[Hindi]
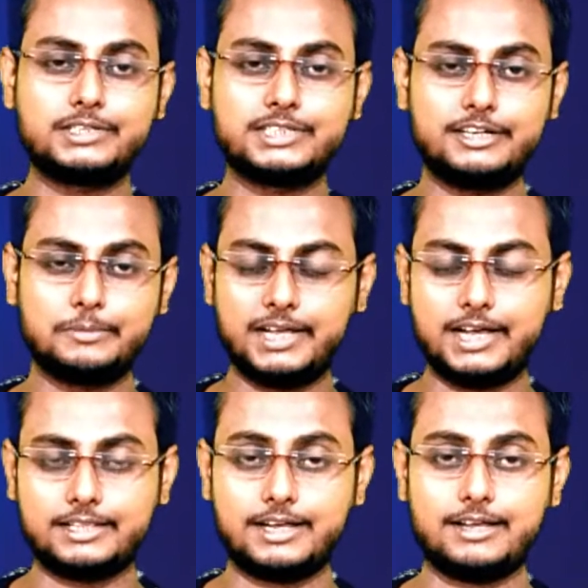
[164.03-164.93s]
परसेंट में
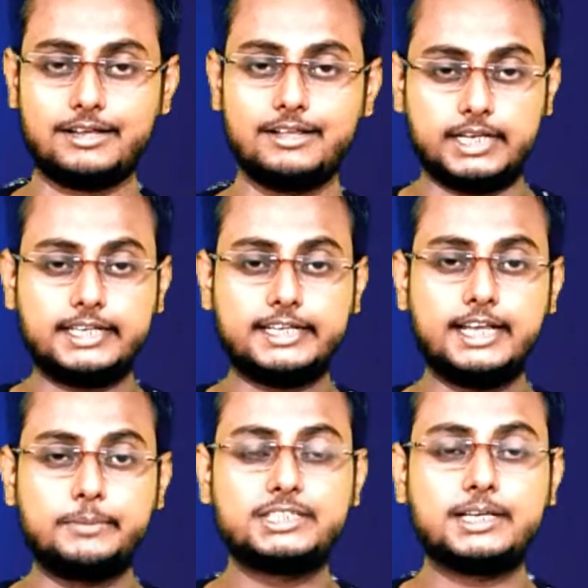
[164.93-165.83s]
आता है जैसा
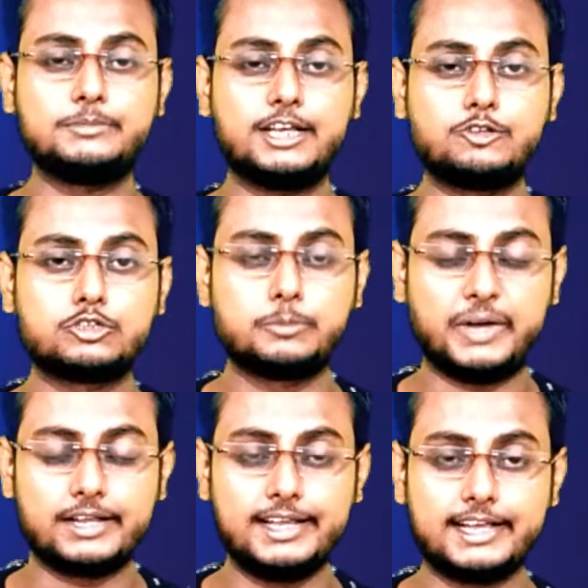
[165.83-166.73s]
कि अभी समझा दोस्त
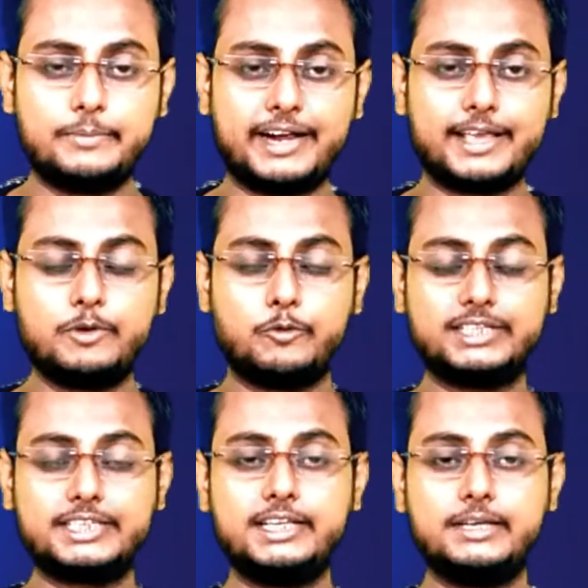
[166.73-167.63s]
बंगले के बारे में
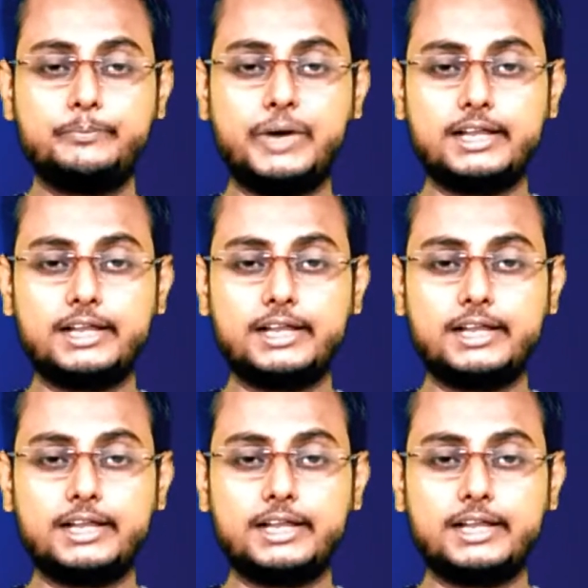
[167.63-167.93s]
वैसे ही